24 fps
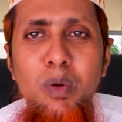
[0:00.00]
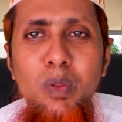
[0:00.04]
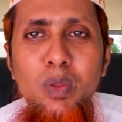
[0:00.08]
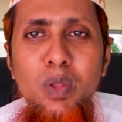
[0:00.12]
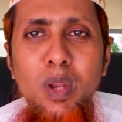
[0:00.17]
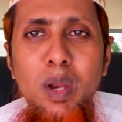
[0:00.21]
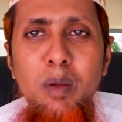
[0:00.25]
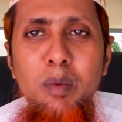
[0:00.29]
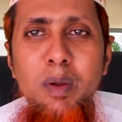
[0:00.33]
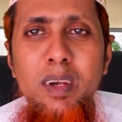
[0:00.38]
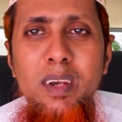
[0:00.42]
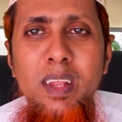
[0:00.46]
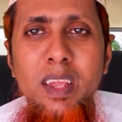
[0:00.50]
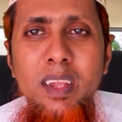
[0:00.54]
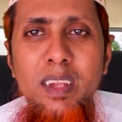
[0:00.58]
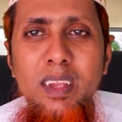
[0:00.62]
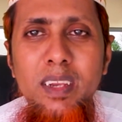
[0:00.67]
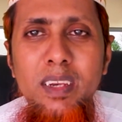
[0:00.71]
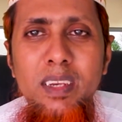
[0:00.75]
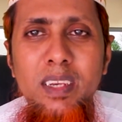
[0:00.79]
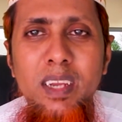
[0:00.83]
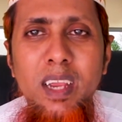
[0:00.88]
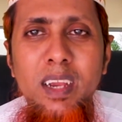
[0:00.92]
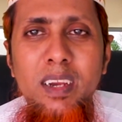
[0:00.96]
বন্ধুরা আমার
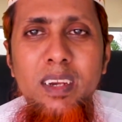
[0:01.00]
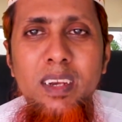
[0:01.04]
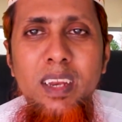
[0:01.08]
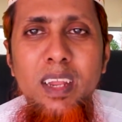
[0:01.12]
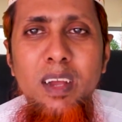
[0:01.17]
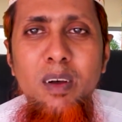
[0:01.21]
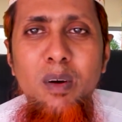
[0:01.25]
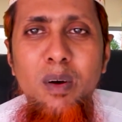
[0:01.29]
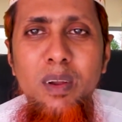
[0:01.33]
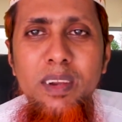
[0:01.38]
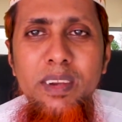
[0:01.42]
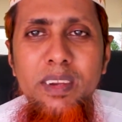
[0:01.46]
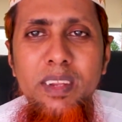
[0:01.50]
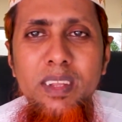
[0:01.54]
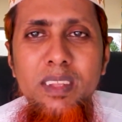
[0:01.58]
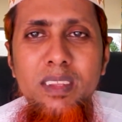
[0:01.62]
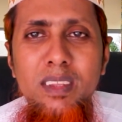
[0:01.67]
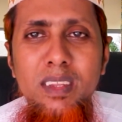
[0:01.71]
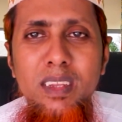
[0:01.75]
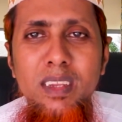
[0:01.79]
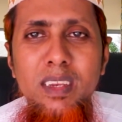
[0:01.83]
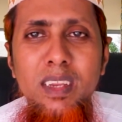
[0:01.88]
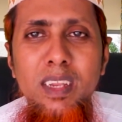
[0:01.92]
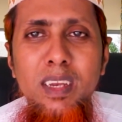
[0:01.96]
ঢেকির শাকটা অনেকে
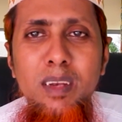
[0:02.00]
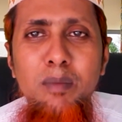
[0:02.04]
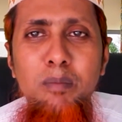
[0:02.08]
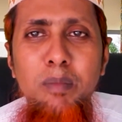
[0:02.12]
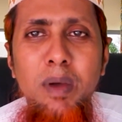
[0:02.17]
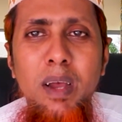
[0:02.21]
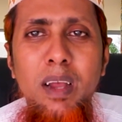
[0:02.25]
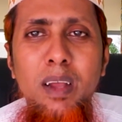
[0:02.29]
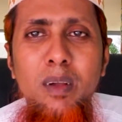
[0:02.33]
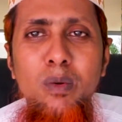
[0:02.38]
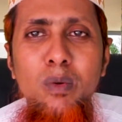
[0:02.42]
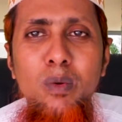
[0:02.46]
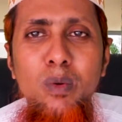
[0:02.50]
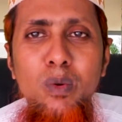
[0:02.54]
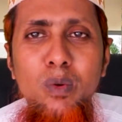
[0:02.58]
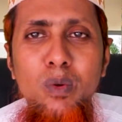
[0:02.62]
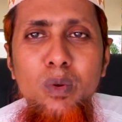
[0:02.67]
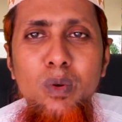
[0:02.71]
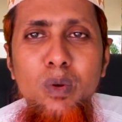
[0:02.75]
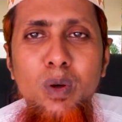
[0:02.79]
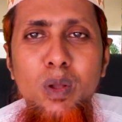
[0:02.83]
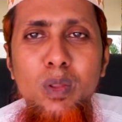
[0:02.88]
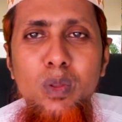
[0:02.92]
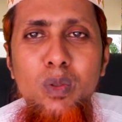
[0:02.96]
চিনেন বা কোনো
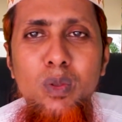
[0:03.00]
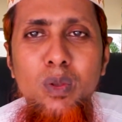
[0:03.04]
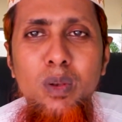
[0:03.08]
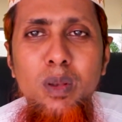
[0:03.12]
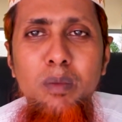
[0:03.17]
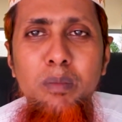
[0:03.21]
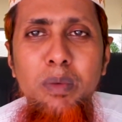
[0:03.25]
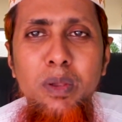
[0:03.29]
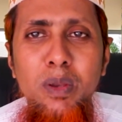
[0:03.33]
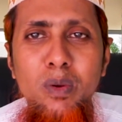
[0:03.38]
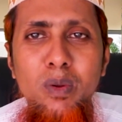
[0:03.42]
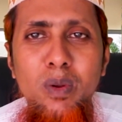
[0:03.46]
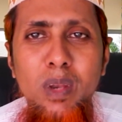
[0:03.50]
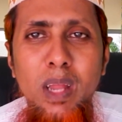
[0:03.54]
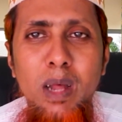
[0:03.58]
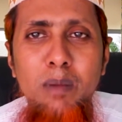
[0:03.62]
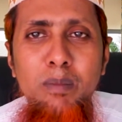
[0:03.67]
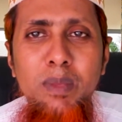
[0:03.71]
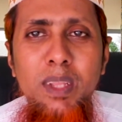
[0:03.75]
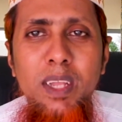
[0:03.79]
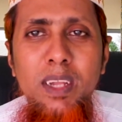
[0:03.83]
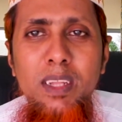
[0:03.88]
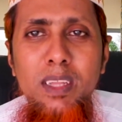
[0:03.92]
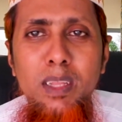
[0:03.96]
কোনো অঞ্চলে ভিন্ন
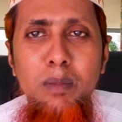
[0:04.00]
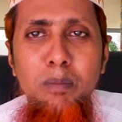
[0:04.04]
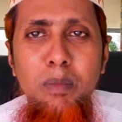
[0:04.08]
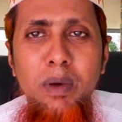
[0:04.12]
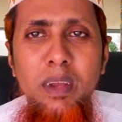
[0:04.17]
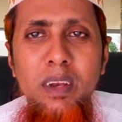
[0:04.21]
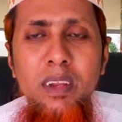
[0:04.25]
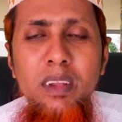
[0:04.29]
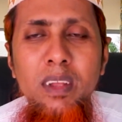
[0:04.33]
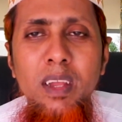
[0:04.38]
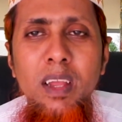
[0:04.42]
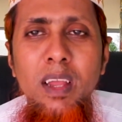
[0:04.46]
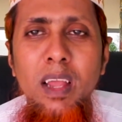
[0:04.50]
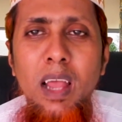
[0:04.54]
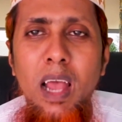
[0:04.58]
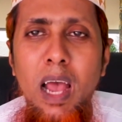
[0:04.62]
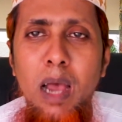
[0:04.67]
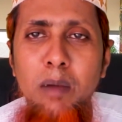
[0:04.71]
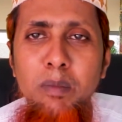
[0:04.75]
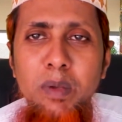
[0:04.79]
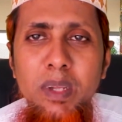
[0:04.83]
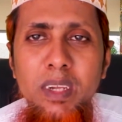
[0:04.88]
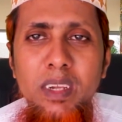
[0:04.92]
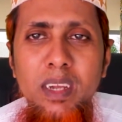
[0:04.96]
নাম থাকতে পারে
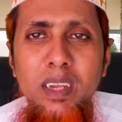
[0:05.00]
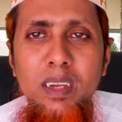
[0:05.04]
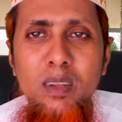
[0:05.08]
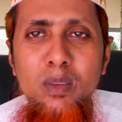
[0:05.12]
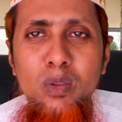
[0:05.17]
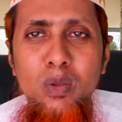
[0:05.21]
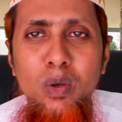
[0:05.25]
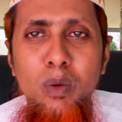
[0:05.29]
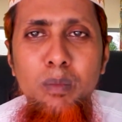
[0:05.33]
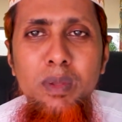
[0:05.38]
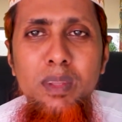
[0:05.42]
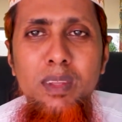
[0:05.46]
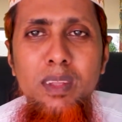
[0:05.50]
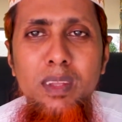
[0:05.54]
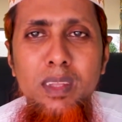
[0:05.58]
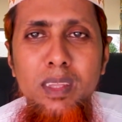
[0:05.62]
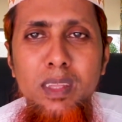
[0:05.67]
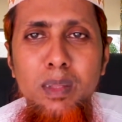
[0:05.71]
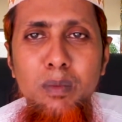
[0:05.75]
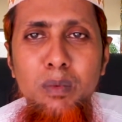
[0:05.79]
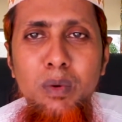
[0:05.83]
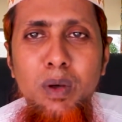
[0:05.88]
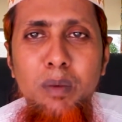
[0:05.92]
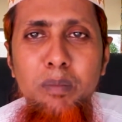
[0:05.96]
আমি এখানে ছবি
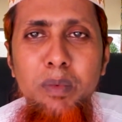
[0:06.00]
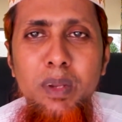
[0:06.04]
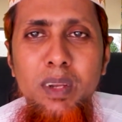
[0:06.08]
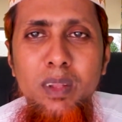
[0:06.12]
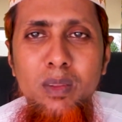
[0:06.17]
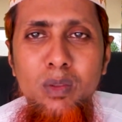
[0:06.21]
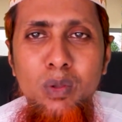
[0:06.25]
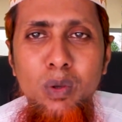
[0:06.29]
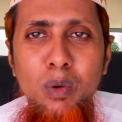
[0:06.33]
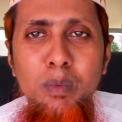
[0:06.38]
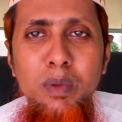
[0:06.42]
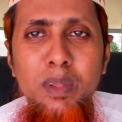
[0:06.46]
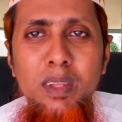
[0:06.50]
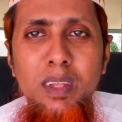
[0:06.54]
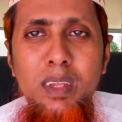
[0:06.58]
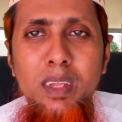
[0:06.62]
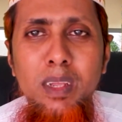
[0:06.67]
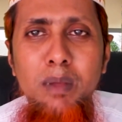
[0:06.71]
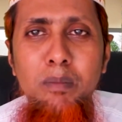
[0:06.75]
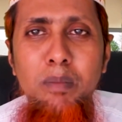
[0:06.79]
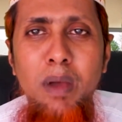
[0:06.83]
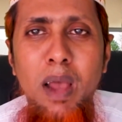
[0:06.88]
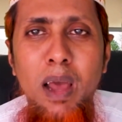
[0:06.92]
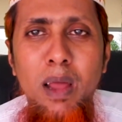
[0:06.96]
দিয়ে দিব আপনারা ছবি
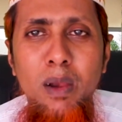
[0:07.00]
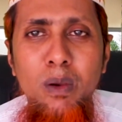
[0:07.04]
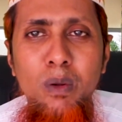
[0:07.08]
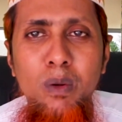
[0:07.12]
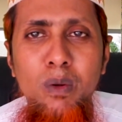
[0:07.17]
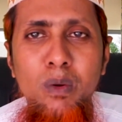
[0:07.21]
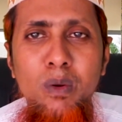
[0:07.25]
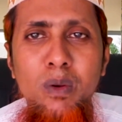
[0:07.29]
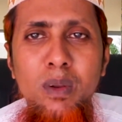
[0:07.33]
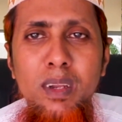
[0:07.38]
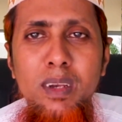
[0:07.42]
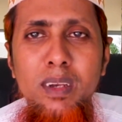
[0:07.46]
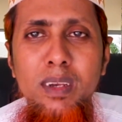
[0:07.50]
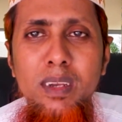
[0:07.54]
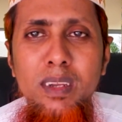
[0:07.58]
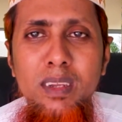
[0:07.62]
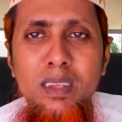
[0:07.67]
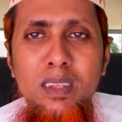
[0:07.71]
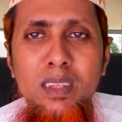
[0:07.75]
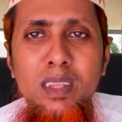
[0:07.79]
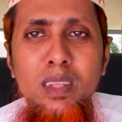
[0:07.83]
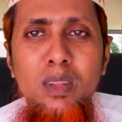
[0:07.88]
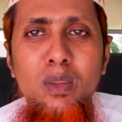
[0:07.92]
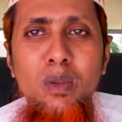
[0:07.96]
দেখে ভালো করে
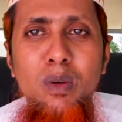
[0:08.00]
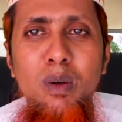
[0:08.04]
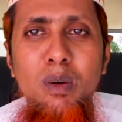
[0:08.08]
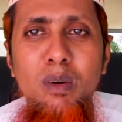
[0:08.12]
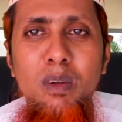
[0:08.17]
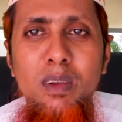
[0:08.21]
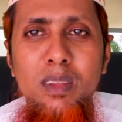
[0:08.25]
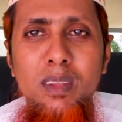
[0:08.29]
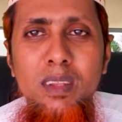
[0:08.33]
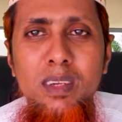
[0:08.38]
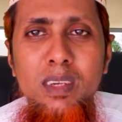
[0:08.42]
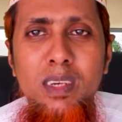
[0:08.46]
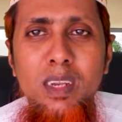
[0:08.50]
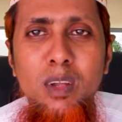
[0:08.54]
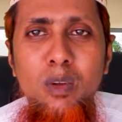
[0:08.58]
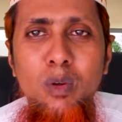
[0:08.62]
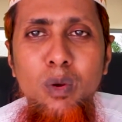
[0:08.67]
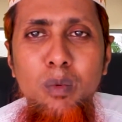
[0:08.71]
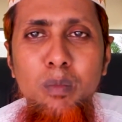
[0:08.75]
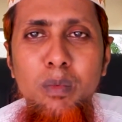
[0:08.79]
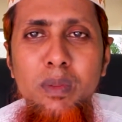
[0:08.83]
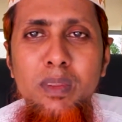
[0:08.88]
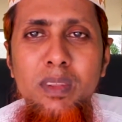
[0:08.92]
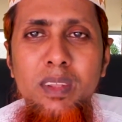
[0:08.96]
নিশ্চিত হওয়ার চেষ্টা
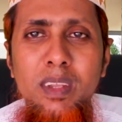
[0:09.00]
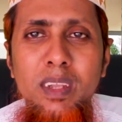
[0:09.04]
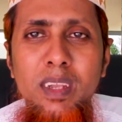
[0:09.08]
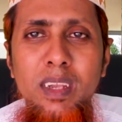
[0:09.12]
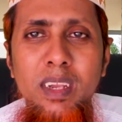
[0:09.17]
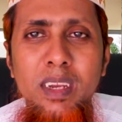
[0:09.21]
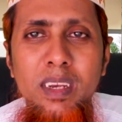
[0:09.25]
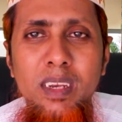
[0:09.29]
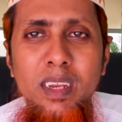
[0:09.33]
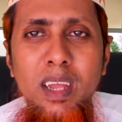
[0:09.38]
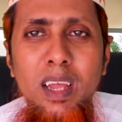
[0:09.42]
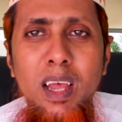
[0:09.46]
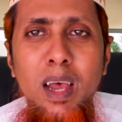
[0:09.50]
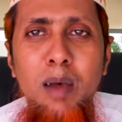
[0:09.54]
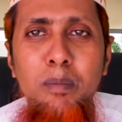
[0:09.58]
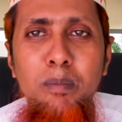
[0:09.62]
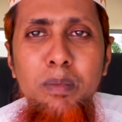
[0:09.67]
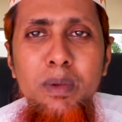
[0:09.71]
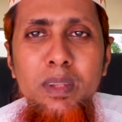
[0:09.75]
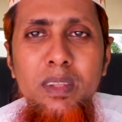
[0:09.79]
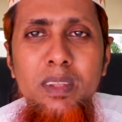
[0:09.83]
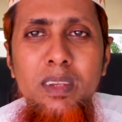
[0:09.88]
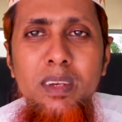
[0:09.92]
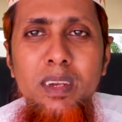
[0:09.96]
করবেন যে এটা
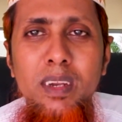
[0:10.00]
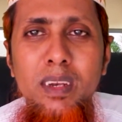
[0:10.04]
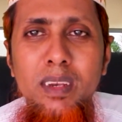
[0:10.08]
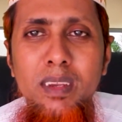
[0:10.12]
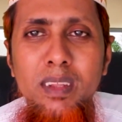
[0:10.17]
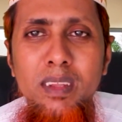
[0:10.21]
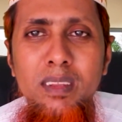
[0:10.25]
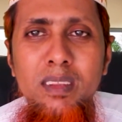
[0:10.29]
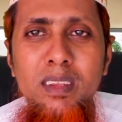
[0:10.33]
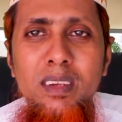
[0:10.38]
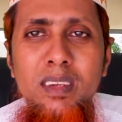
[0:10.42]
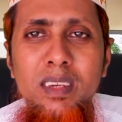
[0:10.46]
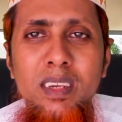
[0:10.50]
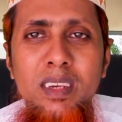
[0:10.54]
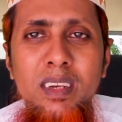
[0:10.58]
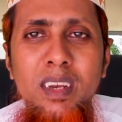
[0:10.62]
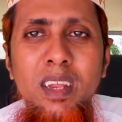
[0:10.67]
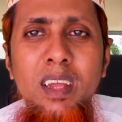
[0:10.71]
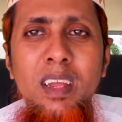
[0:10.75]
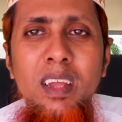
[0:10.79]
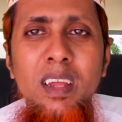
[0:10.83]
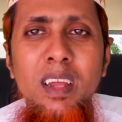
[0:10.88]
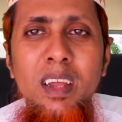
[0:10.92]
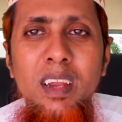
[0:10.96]
আপনি যেটা নিয়েছেন
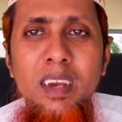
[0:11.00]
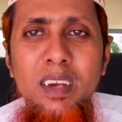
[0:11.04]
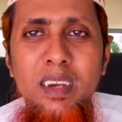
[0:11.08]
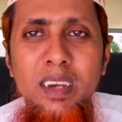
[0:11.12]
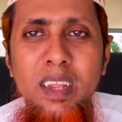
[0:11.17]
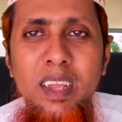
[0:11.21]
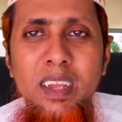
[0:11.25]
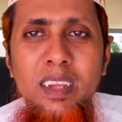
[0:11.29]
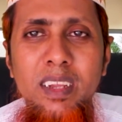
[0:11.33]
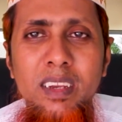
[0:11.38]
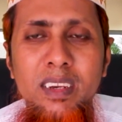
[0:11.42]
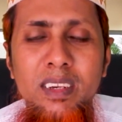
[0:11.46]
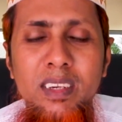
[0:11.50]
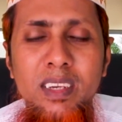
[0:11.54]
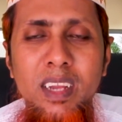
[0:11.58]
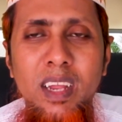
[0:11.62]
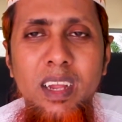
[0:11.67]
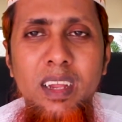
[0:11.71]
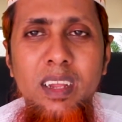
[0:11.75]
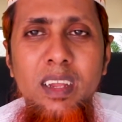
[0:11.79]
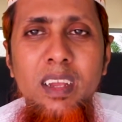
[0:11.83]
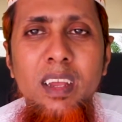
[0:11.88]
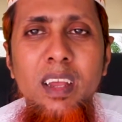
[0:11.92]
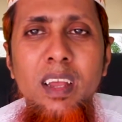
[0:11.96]
সেটা ঢেকির
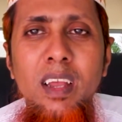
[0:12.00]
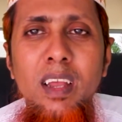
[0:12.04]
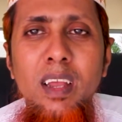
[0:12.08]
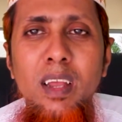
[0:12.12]
শাক